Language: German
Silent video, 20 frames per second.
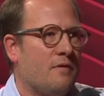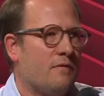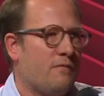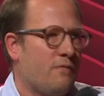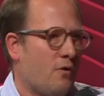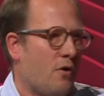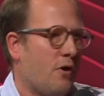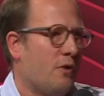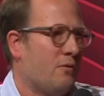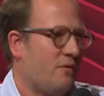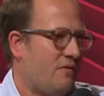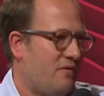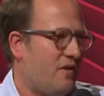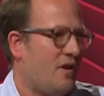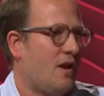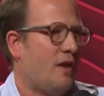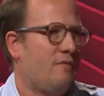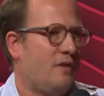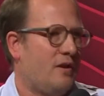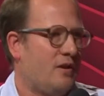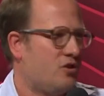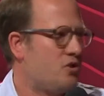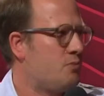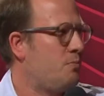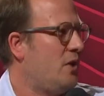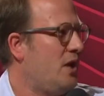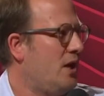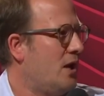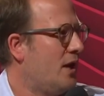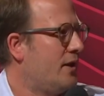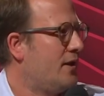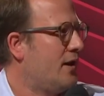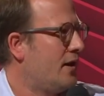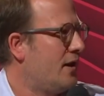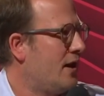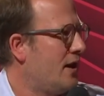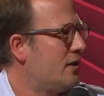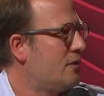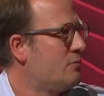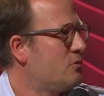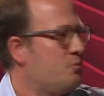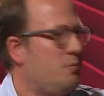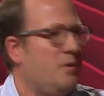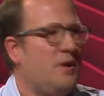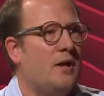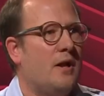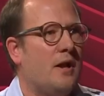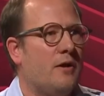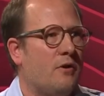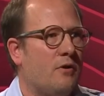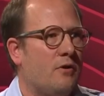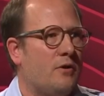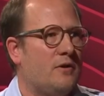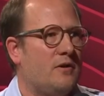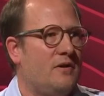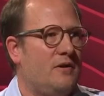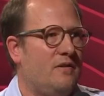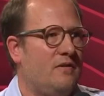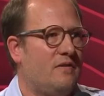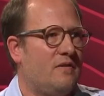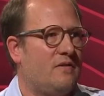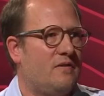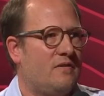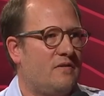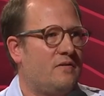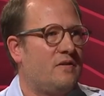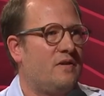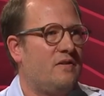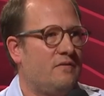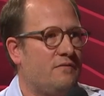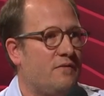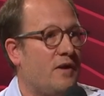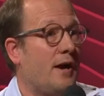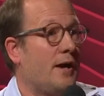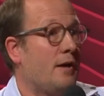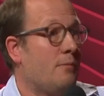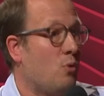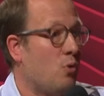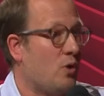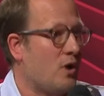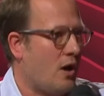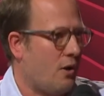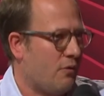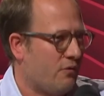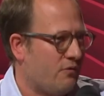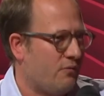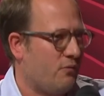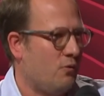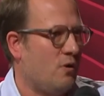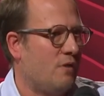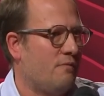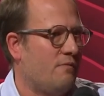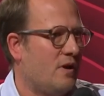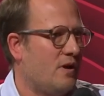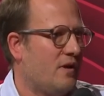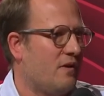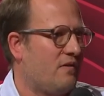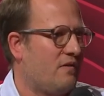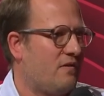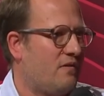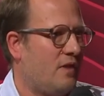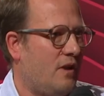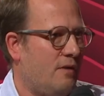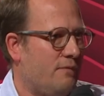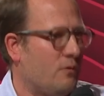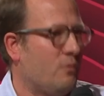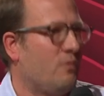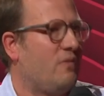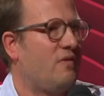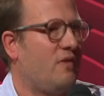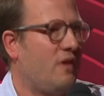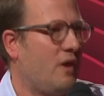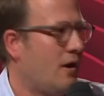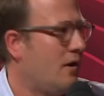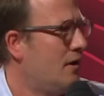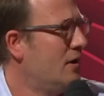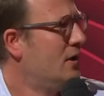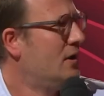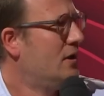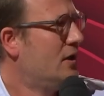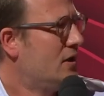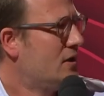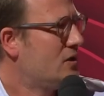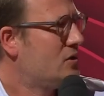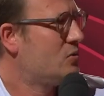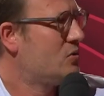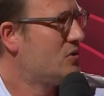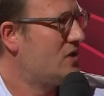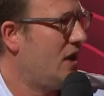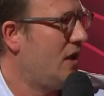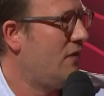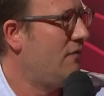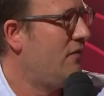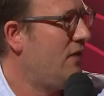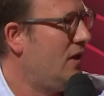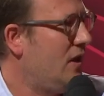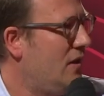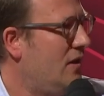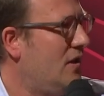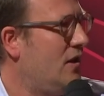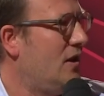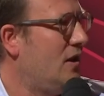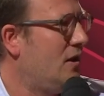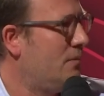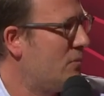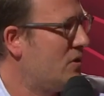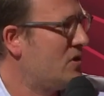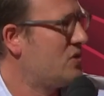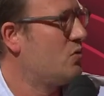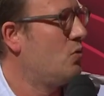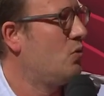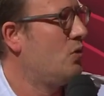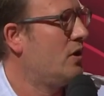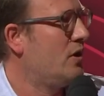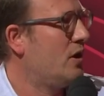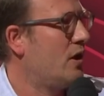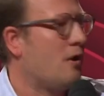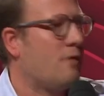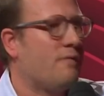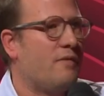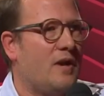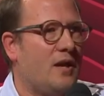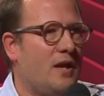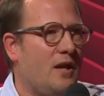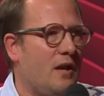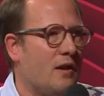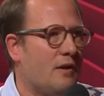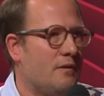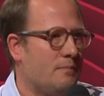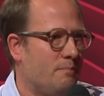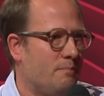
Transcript: freuen uns sehr, wenn die Spieler dann nach dem Spieler noch dieses, diesen Fragebogen ausfüllen, weil das hilft uns sehr zu sehen, wie die Personen darauf reagieren.